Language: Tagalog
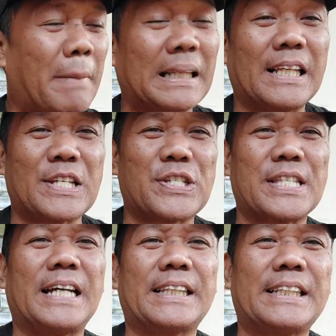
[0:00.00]

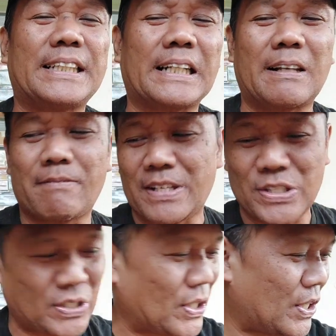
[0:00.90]
bundles natin
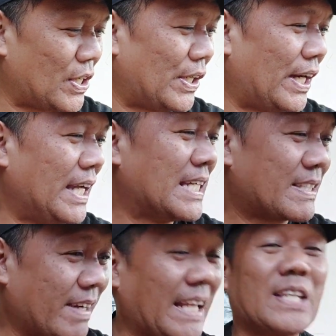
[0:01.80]
kagabi so
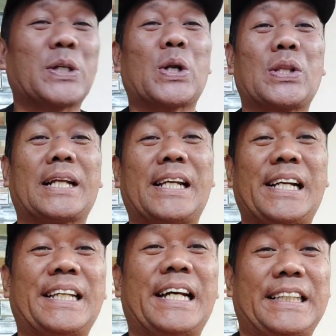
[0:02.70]
So ganda siguro
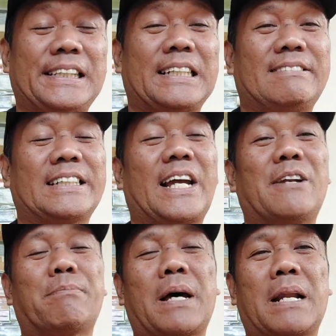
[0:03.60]
dagdagan natin naman
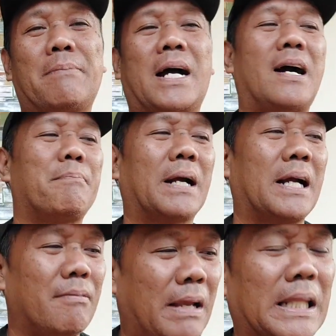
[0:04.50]
ngayon para
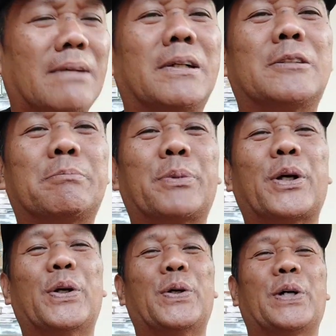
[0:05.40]
makaapag-avail naman
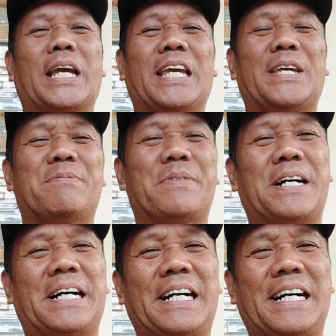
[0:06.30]
po yung
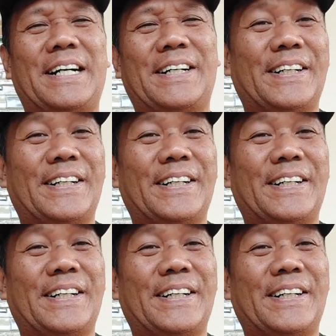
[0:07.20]
iba.